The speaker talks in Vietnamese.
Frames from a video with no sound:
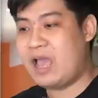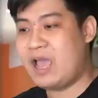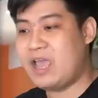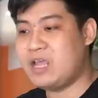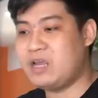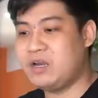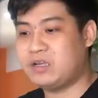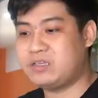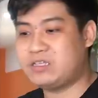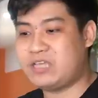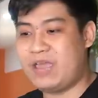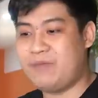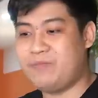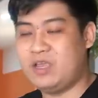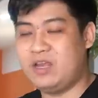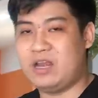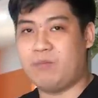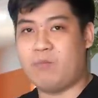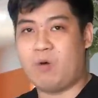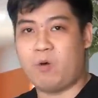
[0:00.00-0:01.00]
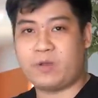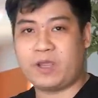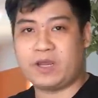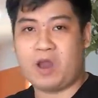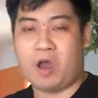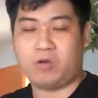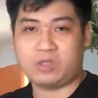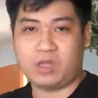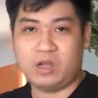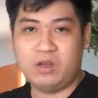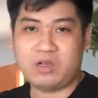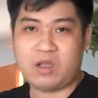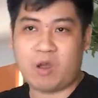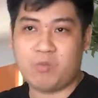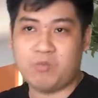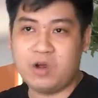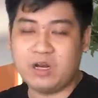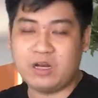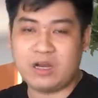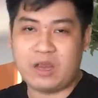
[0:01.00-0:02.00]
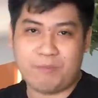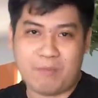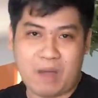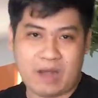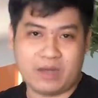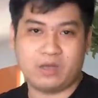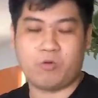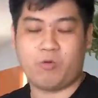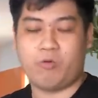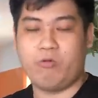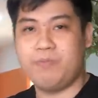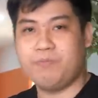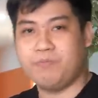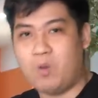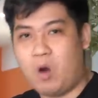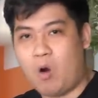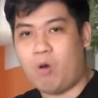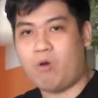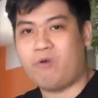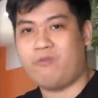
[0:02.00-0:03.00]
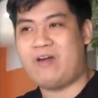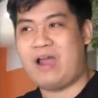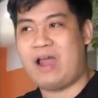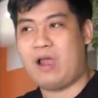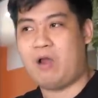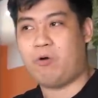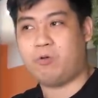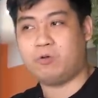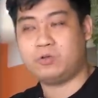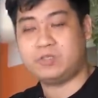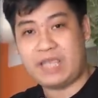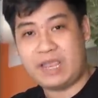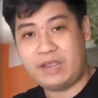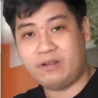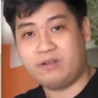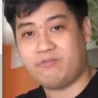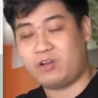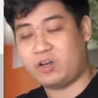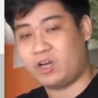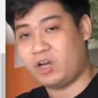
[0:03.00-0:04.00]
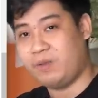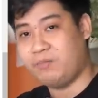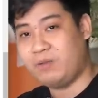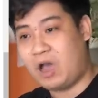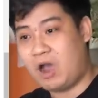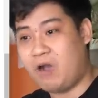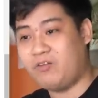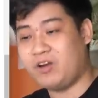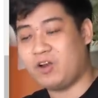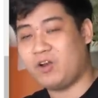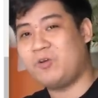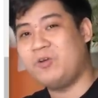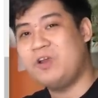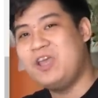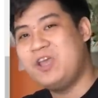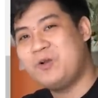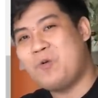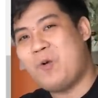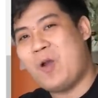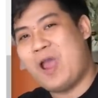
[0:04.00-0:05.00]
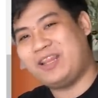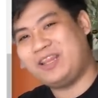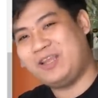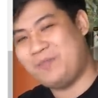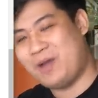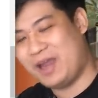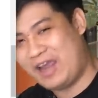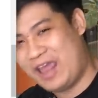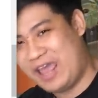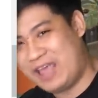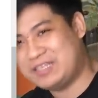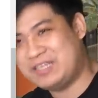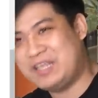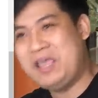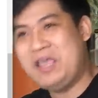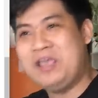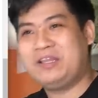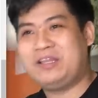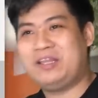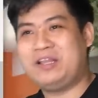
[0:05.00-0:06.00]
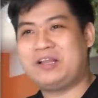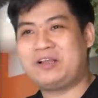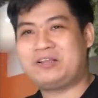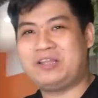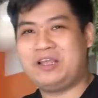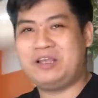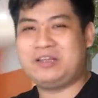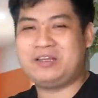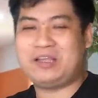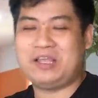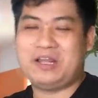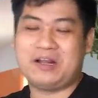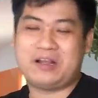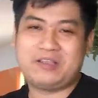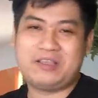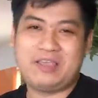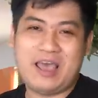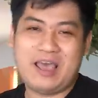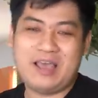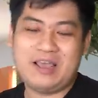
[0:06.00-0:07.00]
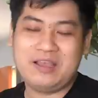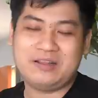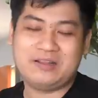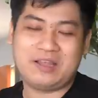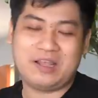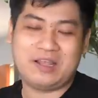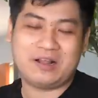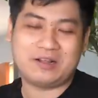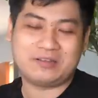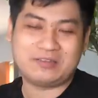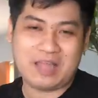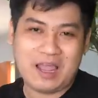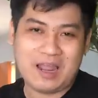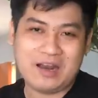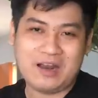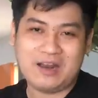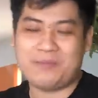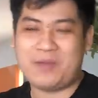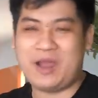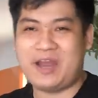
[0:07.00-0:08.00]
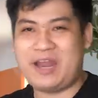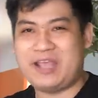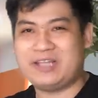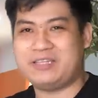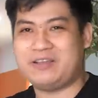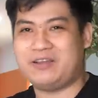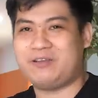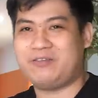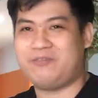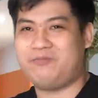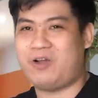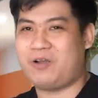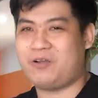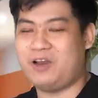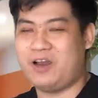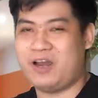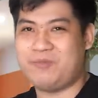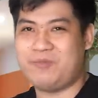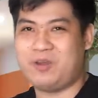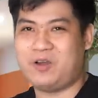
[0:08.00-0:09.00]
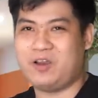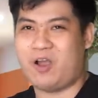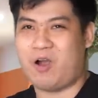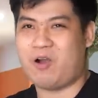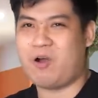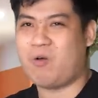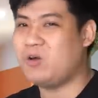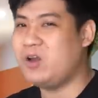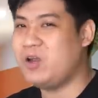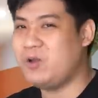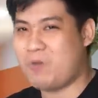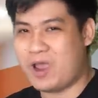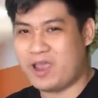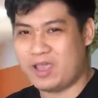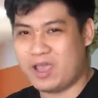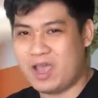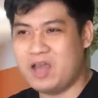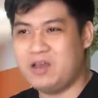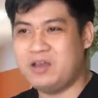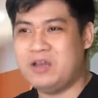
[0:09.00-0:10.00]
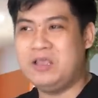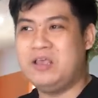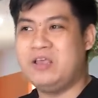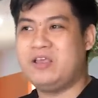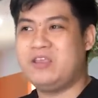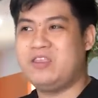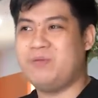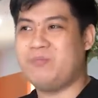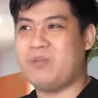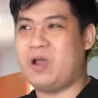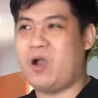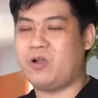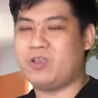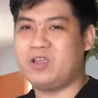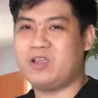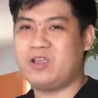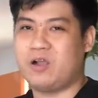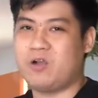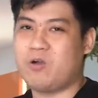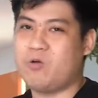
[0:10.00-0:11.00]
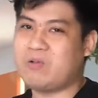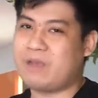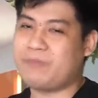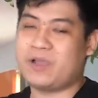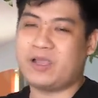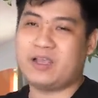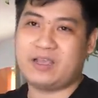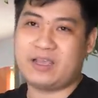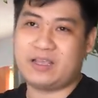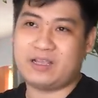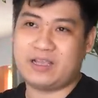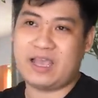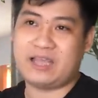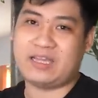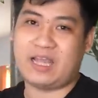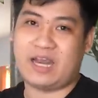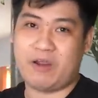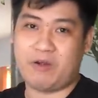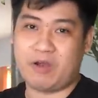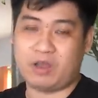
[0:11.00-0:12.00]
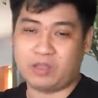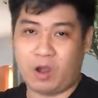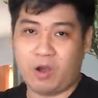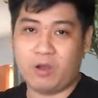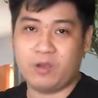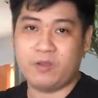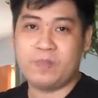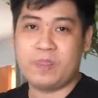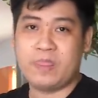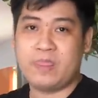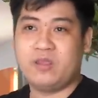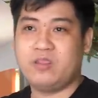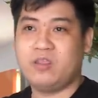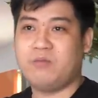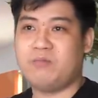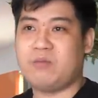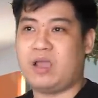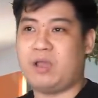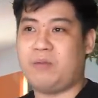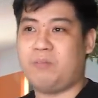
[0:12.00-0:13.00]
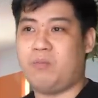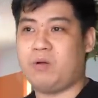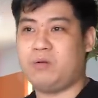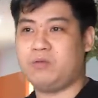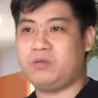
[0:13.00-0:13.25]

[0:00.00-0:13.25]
đây được xem như là một cái đòn tấn công rất là mạnh của Ripple vào SEC vào thời điểm đó và nó có liên quan tới Binance thì thực thì, thì thực chế thì thực tế đó là Binance vào cái thời điểm đó thì họ không có liên quan gì hết nhưng mà họ chỉ cần cung cấp các các tài liệu thôi nhưng mà